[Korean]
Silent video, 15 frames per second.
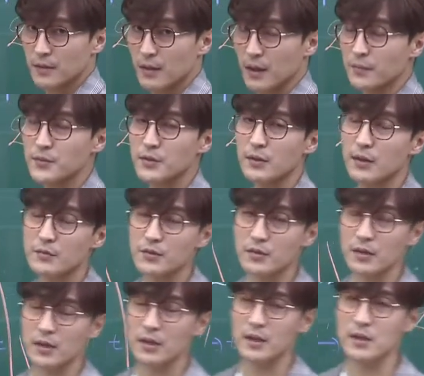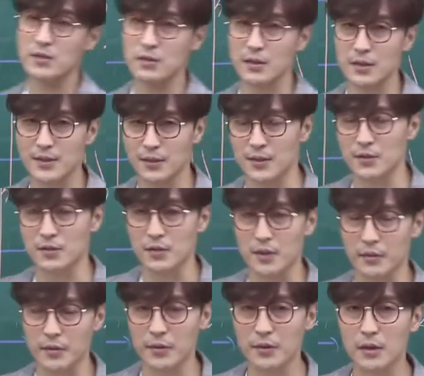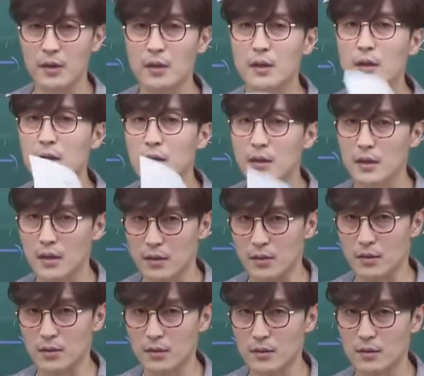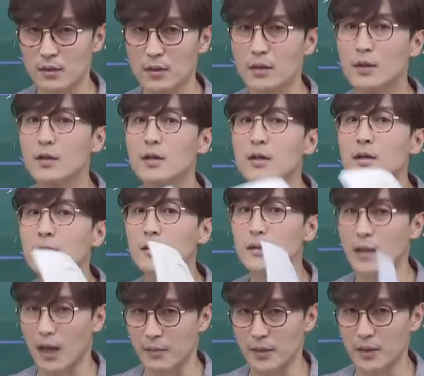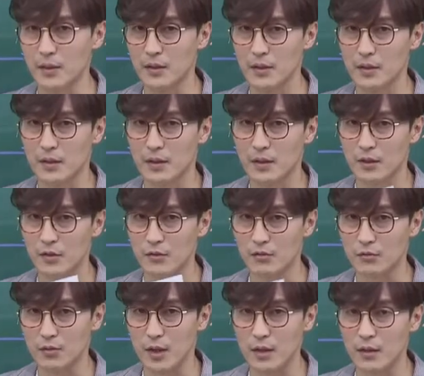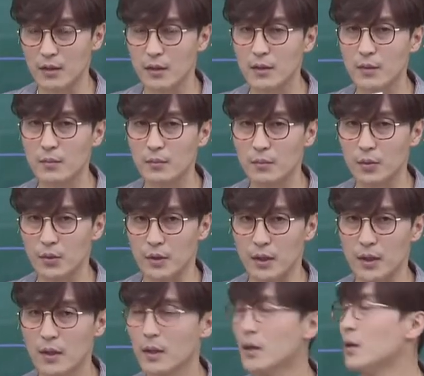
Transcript: 합성함수를 기하적으로 해석할 수 있다면 킬러는 답이 눈에 보인다.